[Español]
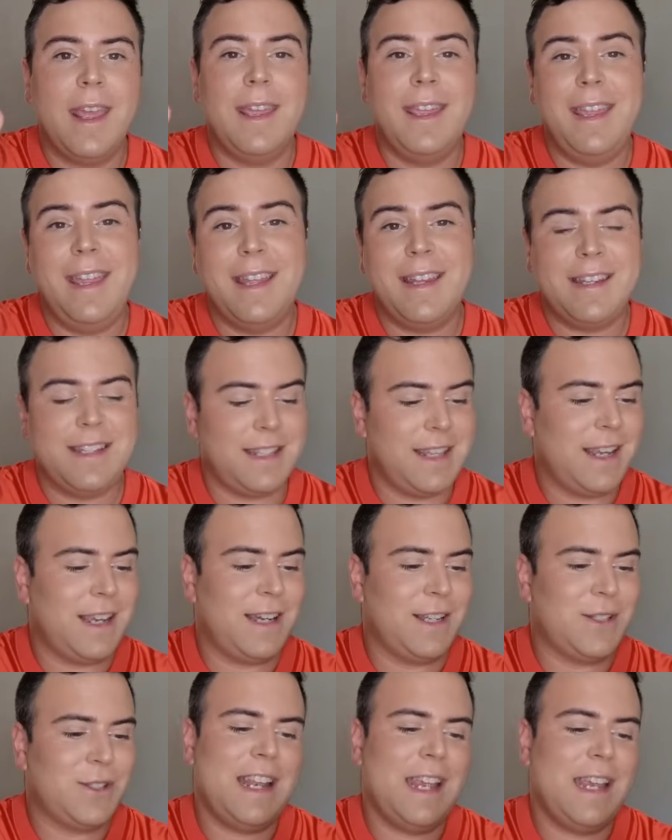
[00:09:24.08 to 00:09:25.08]
Y en este
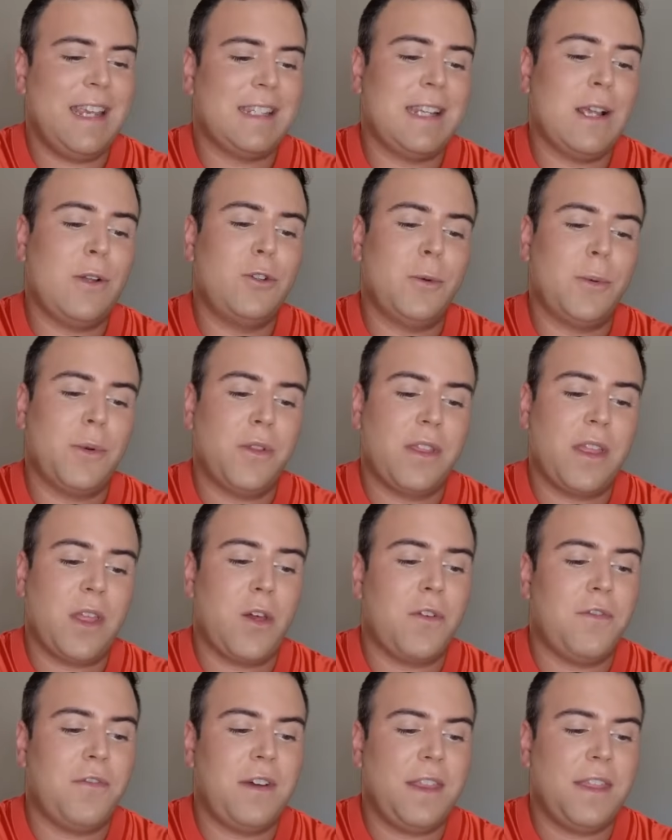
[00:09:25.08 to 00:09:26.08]
caso es el
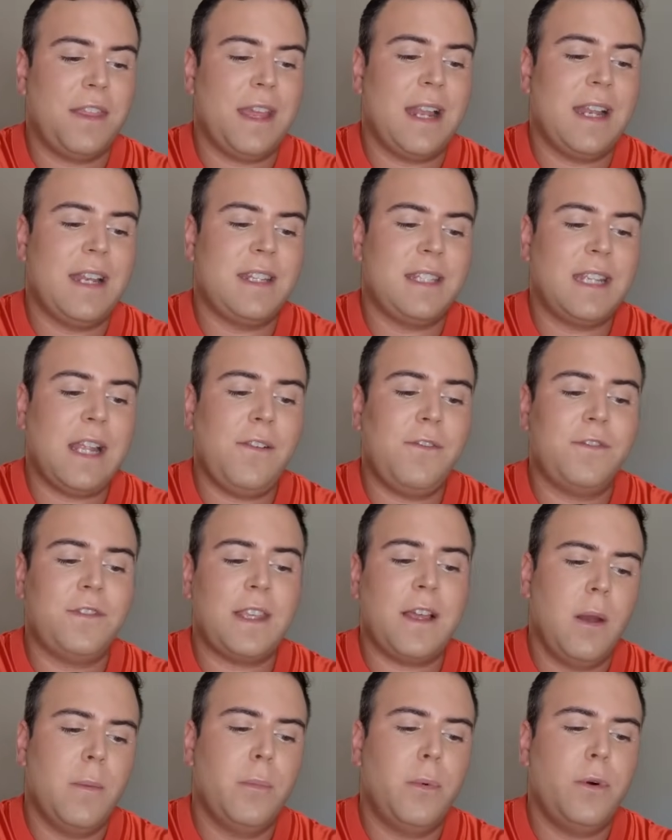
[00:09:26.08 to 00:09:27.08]
autobronceador facial Self
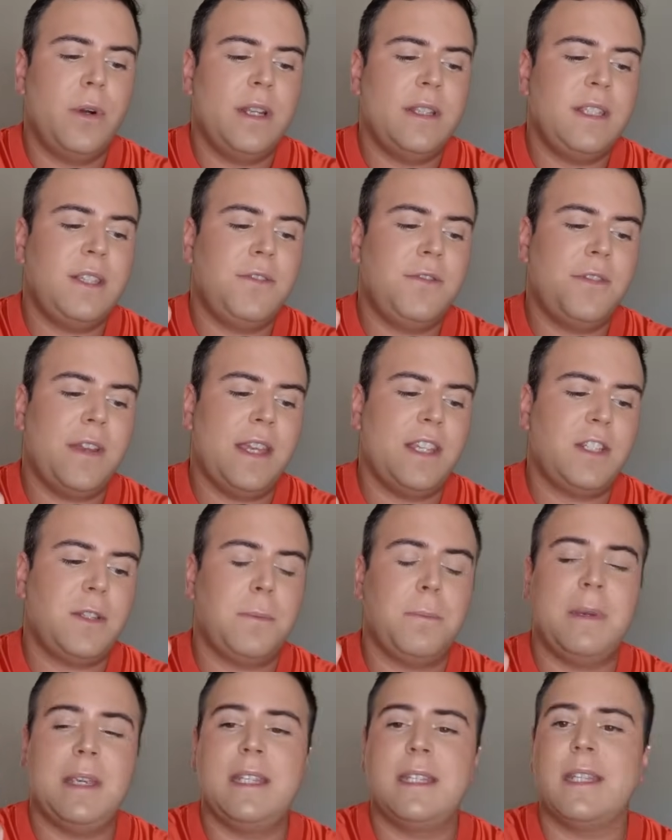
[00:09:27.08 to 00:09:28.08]
Tan Purity Face
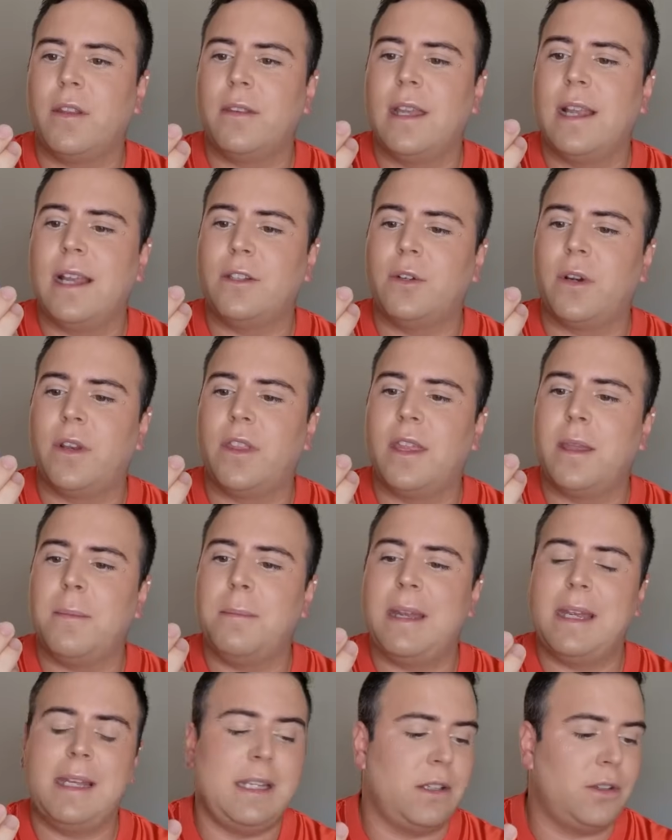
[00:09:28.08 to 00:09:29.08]
Mist de 14
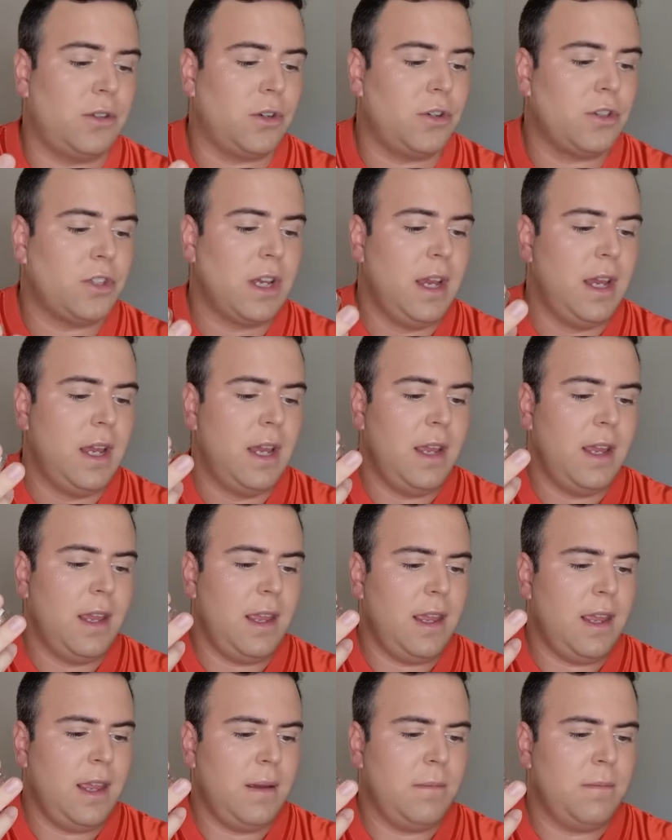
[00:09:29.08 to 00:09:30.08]
mililitros.
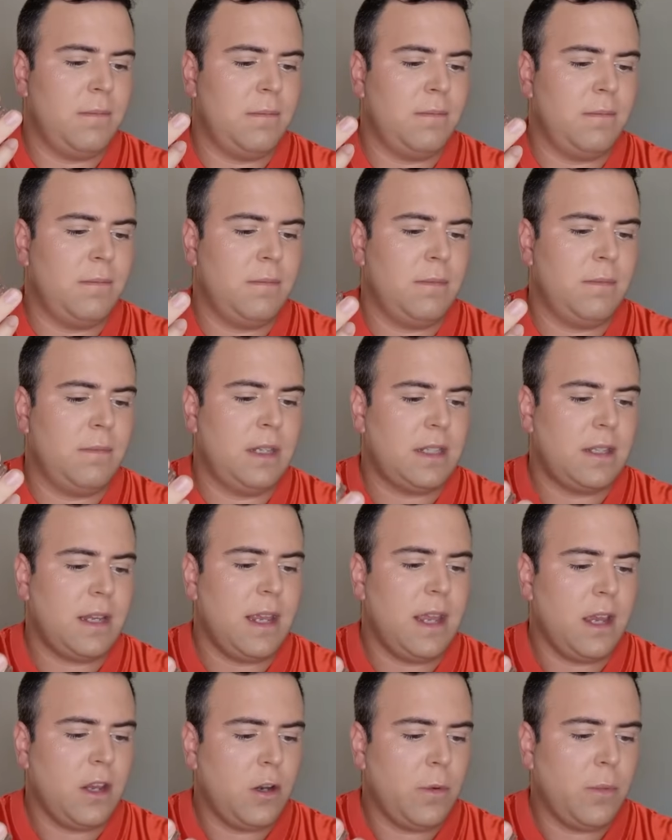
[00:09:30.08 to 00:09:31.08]
Em, me
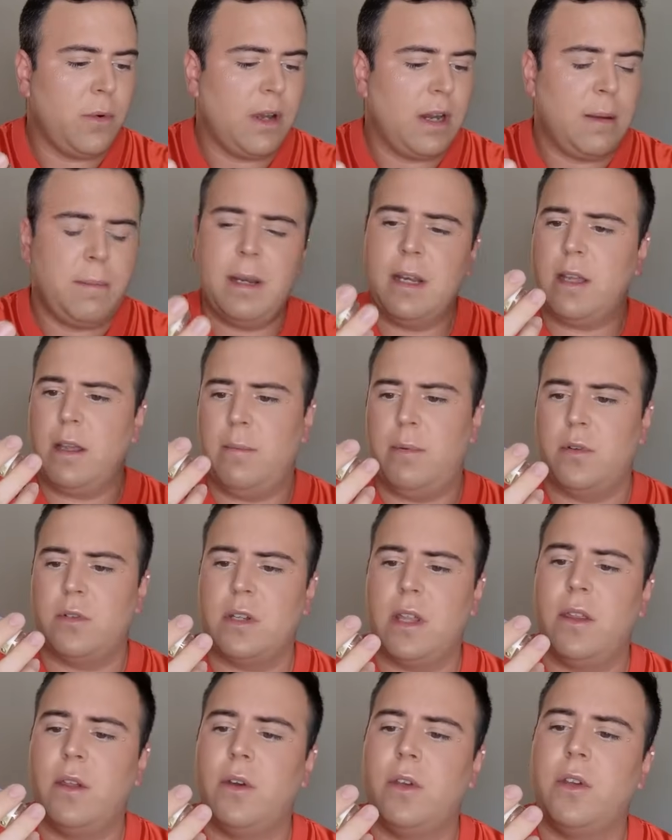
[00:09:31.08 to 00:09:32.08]
extraña que no ponga la marca, pero os la
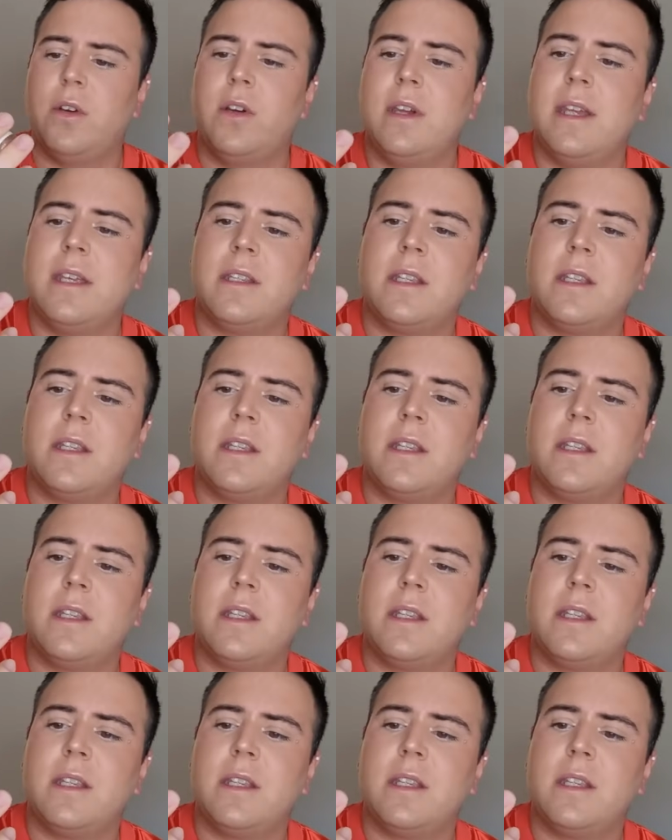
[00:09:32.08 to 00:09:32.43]
digo yo, es